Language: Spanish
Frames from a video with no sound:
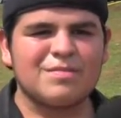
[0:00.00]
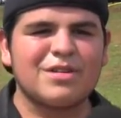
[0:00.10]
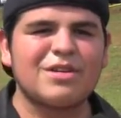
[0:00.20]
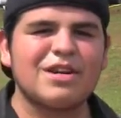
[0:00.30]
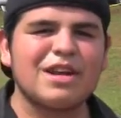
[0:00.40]

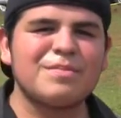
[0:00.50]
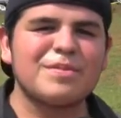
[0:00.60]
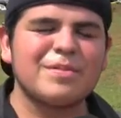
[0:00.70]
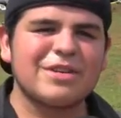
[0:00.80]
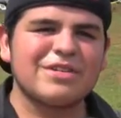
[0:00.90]
Bueno, darle
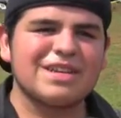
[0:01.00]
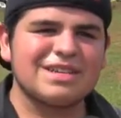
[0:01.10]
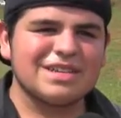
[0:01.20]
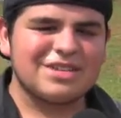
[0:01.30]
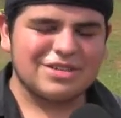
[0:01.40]
primero
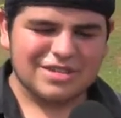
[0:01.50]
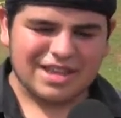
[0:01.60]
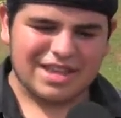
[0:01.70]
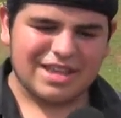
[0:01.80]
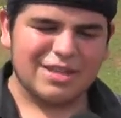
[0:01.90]
gracias a
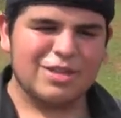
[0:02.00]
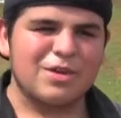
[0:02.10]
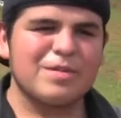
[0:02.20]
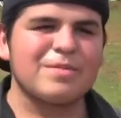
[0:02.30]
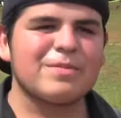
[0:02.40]
Dios que
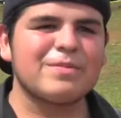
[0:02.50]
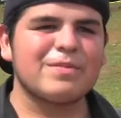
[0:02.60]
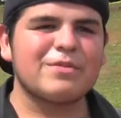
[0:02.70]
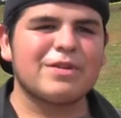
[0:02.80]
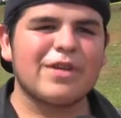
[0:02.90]
todo
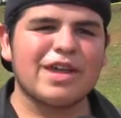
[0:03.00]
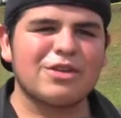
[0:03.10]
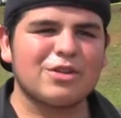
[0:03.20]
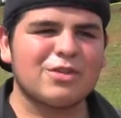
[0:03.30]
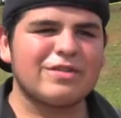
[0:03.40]
me, fue
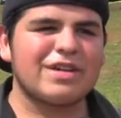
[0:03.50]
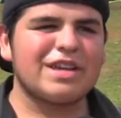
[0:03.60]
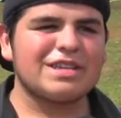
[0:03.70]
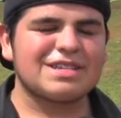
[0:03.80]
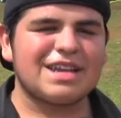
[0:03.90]
bien, no tuve
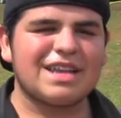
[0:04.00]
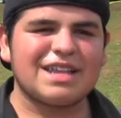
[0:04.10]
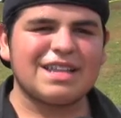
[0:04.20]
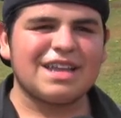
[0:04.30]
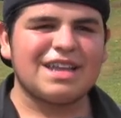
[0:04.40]
fallas,
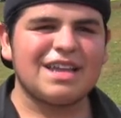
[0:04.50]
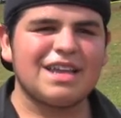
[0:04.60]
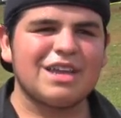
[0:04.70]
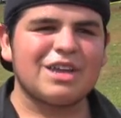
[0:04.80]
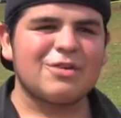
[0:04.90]
caídas, nada,
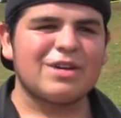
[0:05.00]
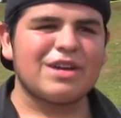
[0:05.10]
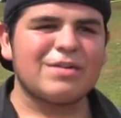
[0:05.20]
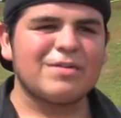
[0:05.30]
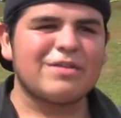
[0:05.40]

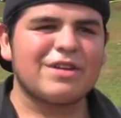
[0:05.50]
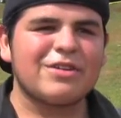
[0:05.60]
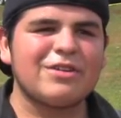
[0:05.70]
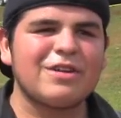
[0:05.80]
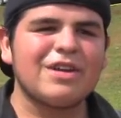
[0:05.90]
cuadra no me
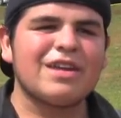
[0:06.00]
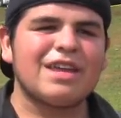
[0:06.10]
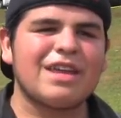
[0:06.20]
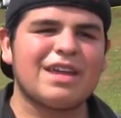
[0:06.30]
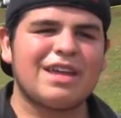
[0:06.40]
falló.
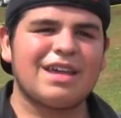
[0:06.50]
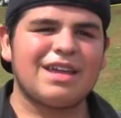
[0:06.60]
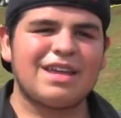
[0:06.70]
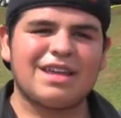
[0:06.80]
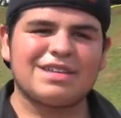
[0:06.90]

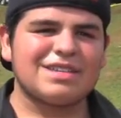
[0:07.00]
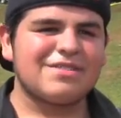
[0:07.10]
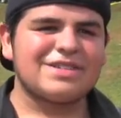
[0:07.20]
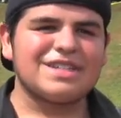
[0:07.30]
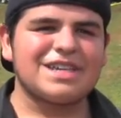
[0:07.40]
Eh,
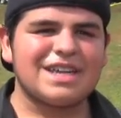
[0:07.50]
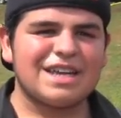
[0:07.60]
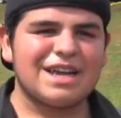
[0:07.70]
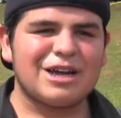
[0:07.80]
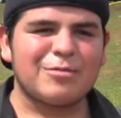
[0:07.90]
esa fecha
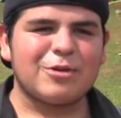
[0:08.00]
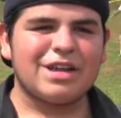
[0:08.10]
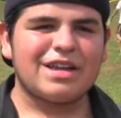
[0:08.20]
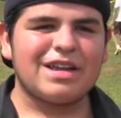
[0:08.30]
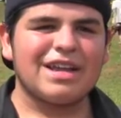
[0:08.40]
era a
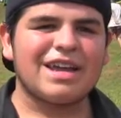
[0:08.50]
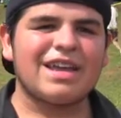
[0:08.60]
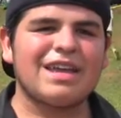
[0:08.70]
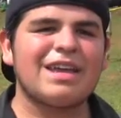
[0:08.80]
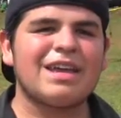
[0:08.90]
morir, ya
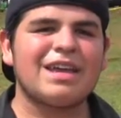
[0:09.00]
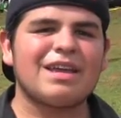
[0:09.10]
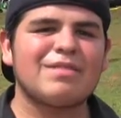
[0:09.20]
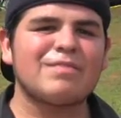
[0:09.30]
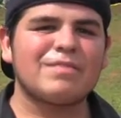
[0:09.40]

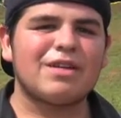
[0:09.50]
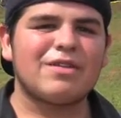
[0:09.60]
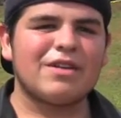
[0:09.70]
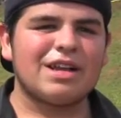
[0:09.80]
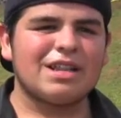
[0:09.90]
que
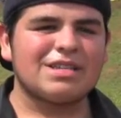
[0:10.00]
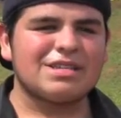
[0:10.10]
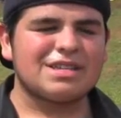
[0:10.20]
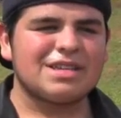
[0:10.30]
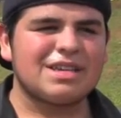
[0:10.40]
el rival
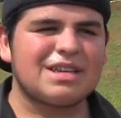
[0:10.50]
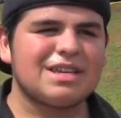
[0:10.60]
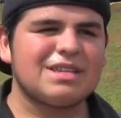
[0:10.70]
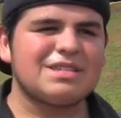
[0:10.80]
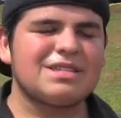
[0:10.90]

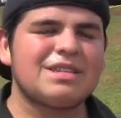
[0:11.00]
este